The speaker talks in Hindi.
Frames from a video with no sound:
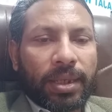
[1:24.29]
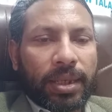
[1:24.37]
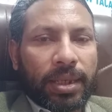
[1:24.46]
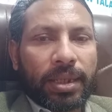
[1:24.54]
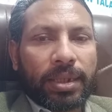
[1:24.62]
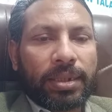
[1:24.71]

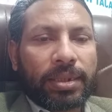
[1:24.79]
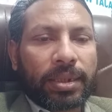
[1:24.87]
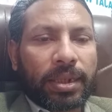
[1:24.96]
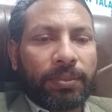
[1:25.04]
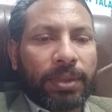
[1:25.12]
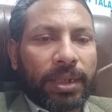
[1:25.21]
ये
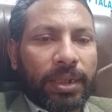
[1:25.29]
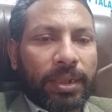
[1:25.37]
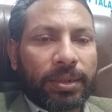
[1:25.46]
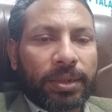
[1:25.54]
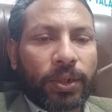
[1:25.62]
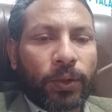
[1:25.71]
इसका
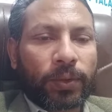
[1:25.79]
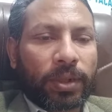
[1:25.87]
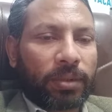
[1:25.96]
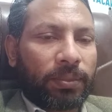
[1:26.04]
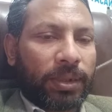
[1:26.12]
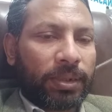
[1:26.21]
मैंने शॉर्ट
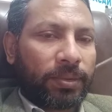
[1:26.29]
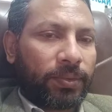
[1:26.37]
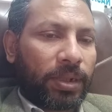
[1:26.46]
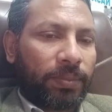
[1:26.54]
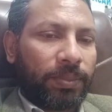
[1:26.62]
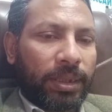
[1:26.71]
टर्म में
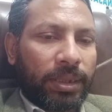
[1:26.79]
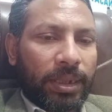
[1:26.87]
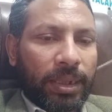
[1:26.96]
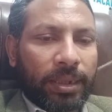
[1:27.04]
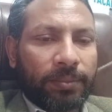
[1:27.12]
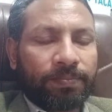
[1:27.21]
जवाब दे दिया